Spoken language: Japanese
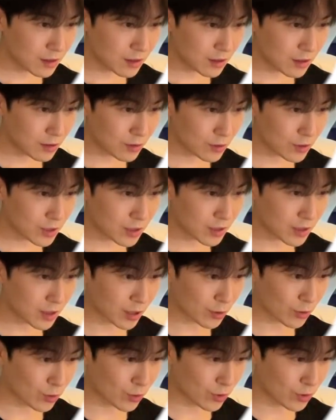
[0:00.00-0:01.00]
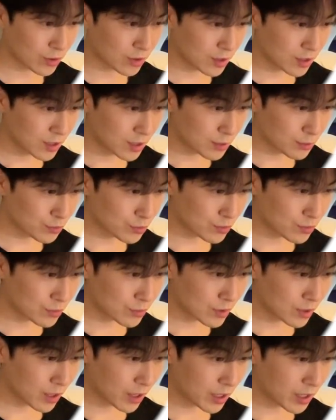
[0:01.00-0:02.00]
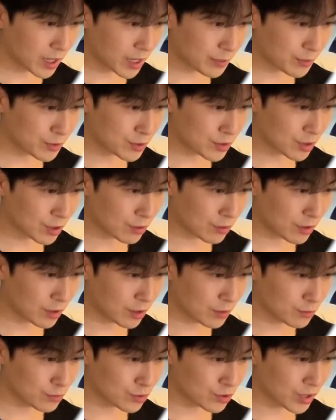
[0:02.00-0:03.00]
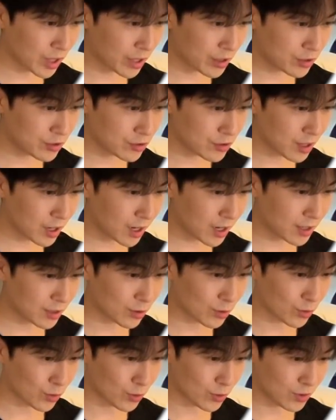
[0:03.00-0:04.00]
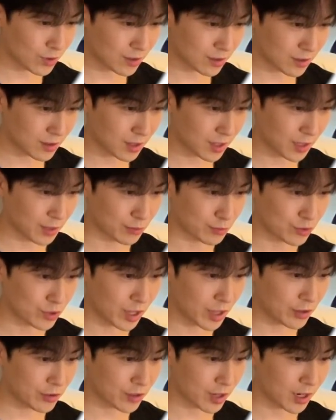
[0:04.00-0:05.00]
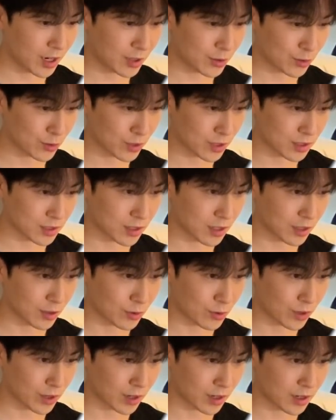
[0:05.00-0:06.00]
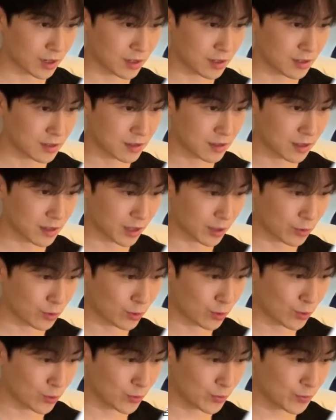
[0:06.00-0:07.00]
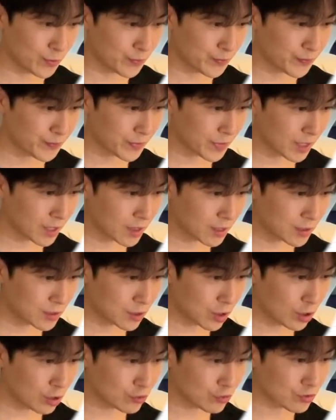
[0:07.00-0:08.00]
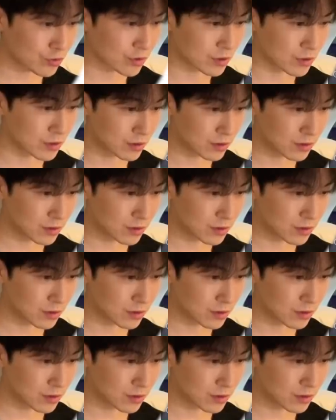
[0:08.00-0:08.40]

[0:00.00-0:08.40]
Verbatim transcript: あ、これ出てこん。えないぷんちゃんは胸キュンハート。はい、胸キュンハートでしたね、これが。出てこん。성은